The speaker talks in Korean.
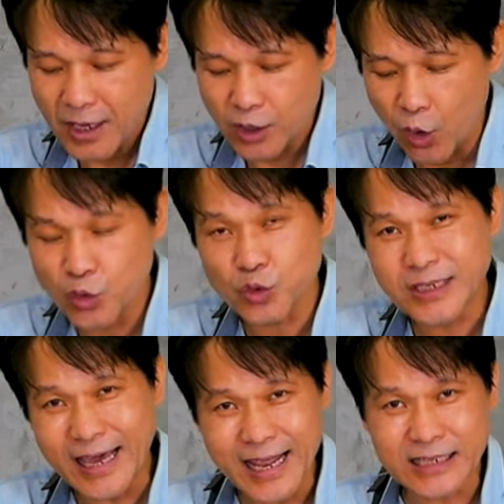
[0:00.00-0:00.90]
여기도
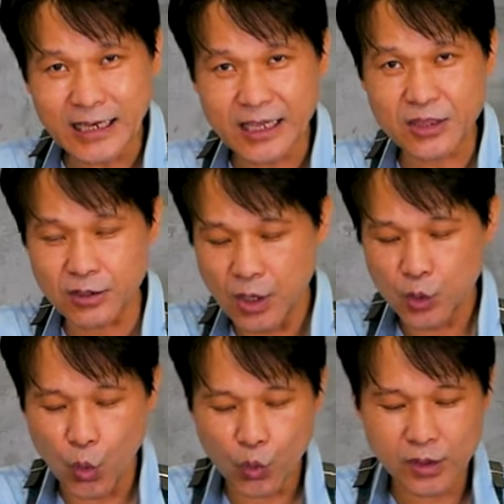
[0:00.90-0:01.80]
샤넬 자켓은
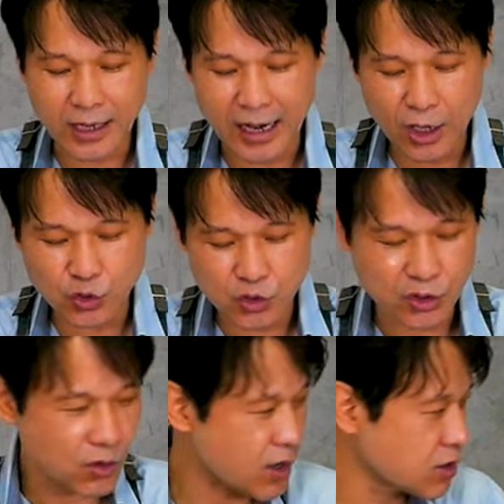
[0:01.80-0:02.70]
여기를 갈라주시는 거예요.